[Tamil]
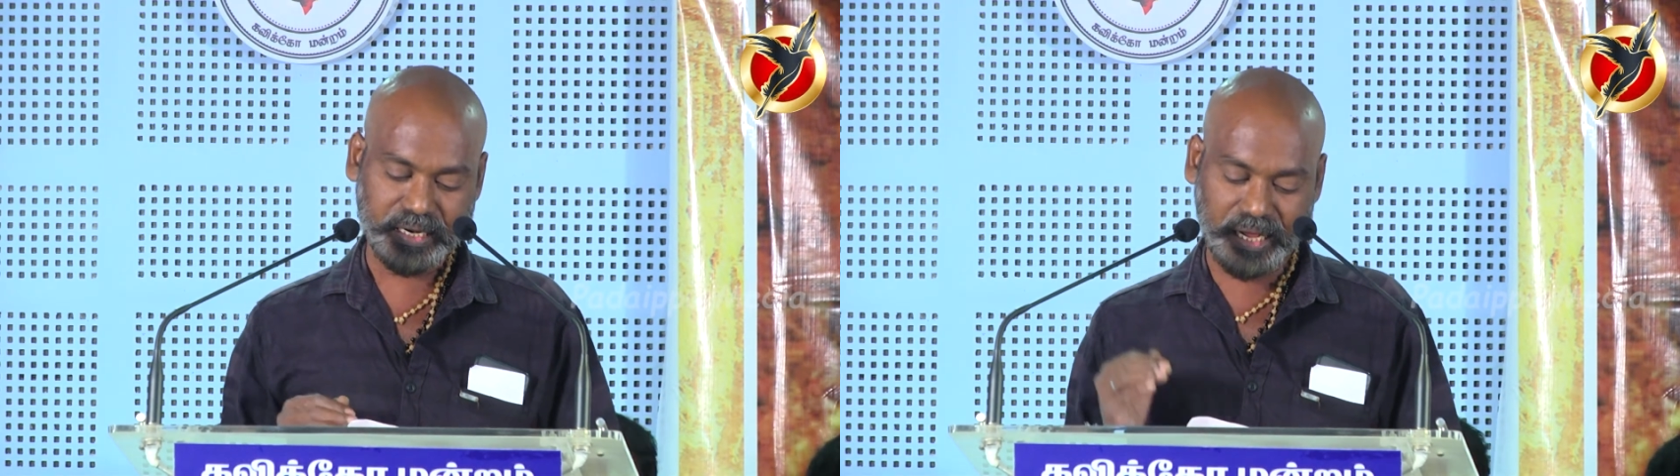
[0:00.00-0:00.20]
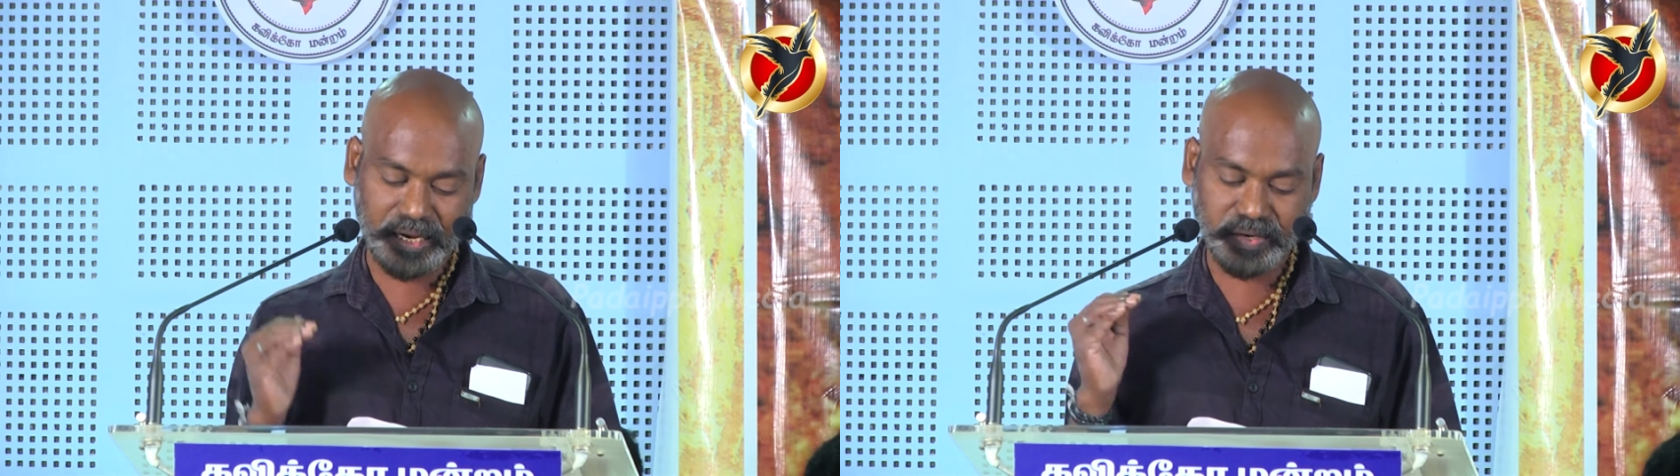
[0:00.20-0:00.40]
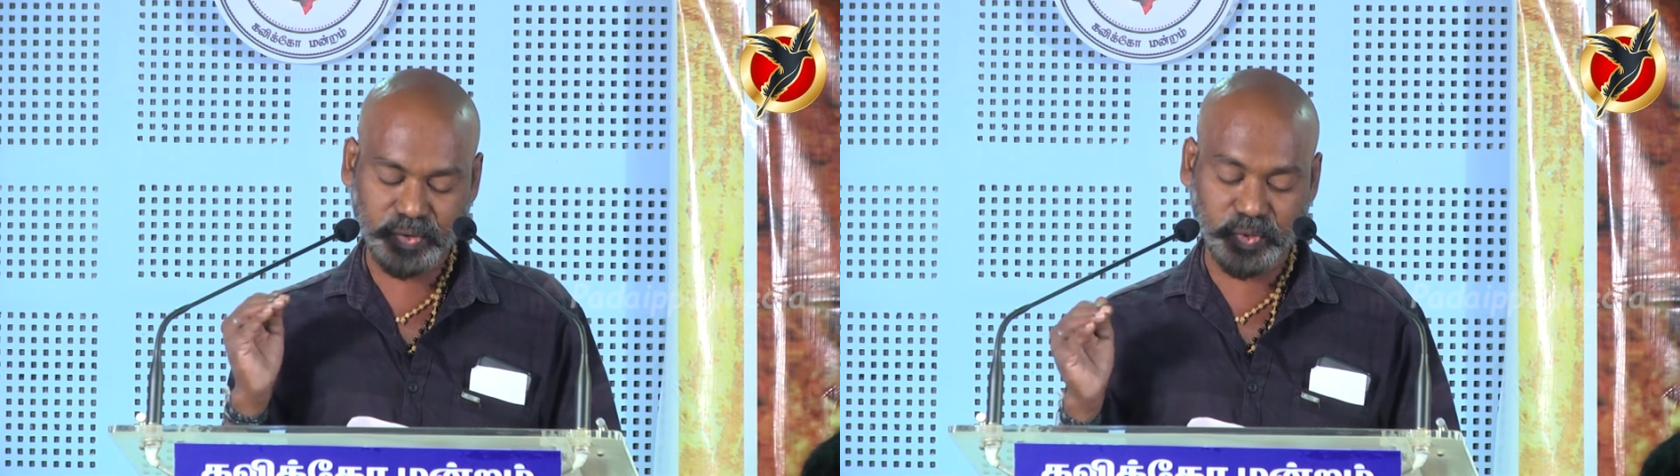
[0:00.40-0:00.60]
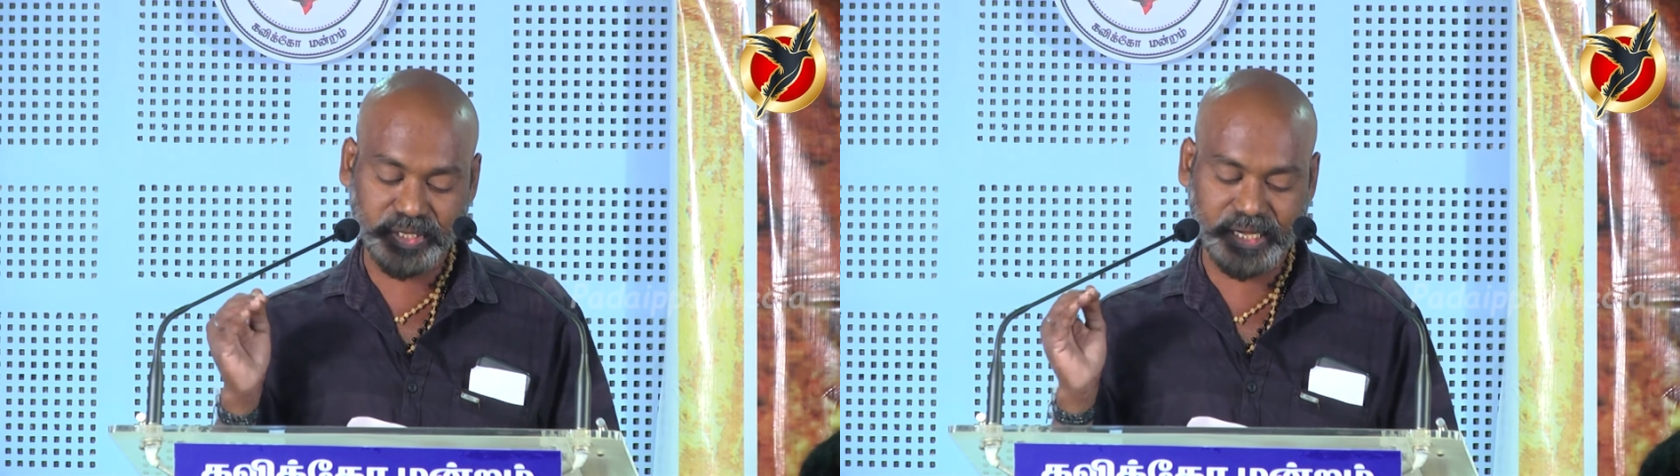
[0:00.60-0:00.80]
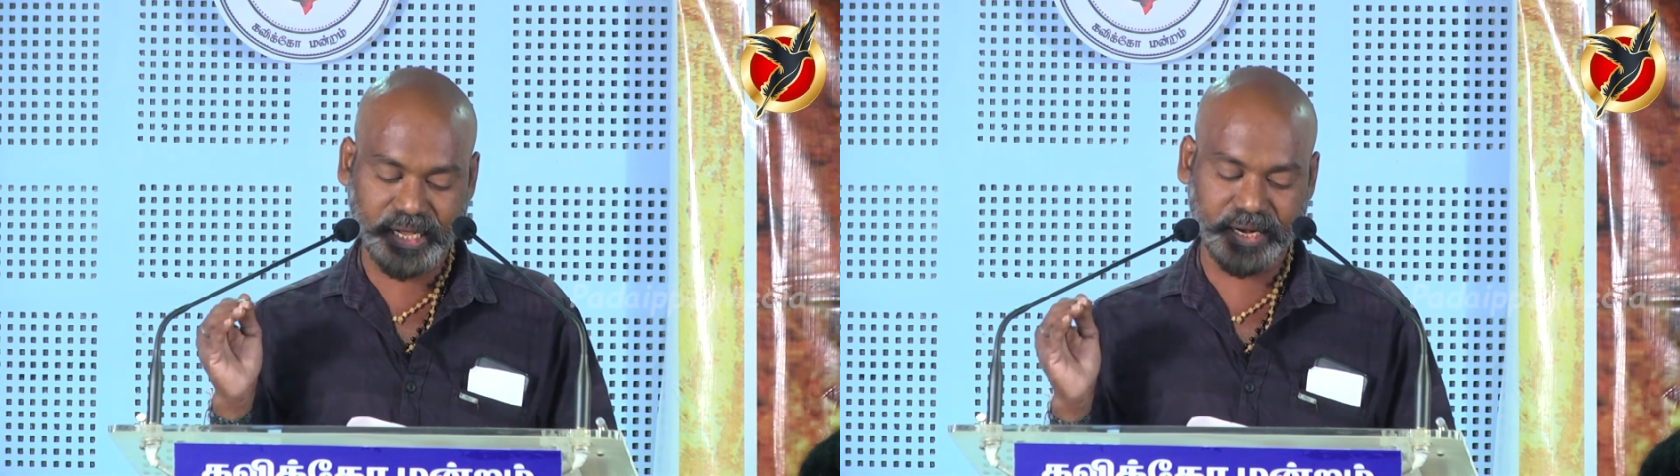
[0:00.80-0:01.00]
நான்
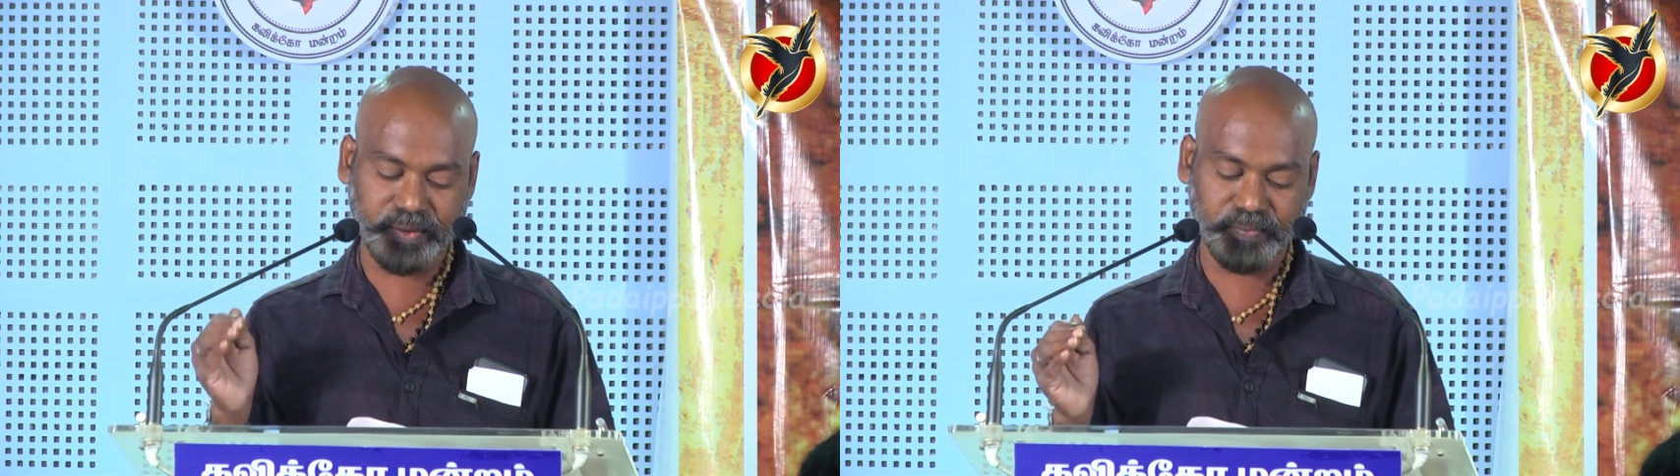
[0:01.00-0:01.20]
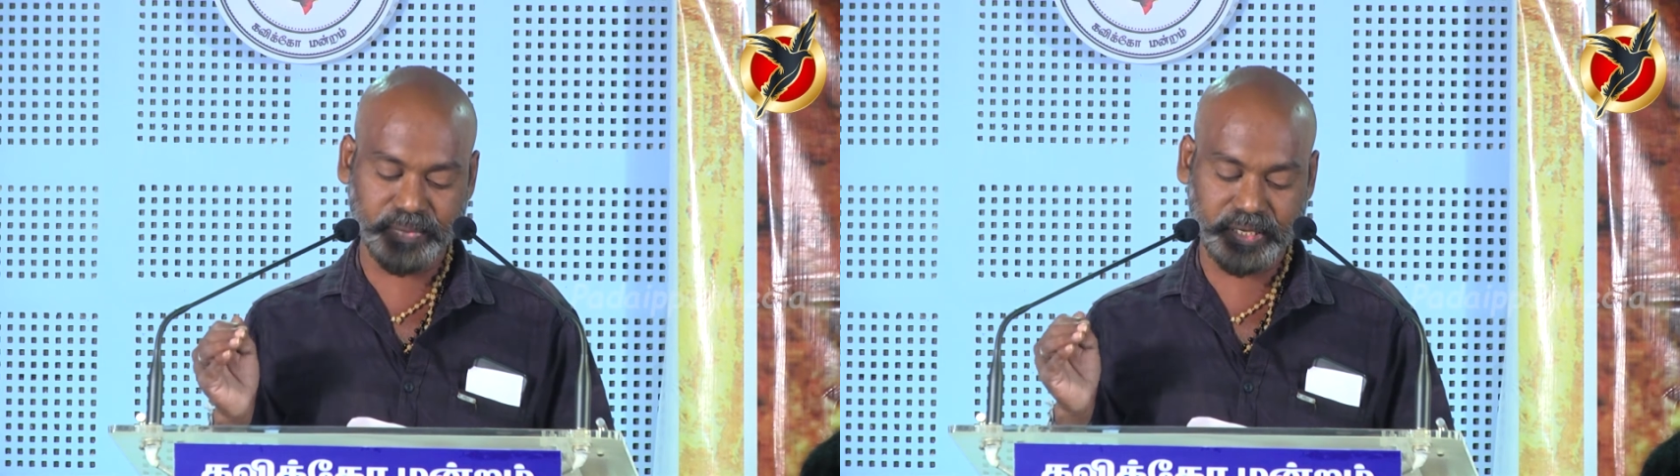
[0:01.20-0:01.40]
கொஞ்ச நேரம்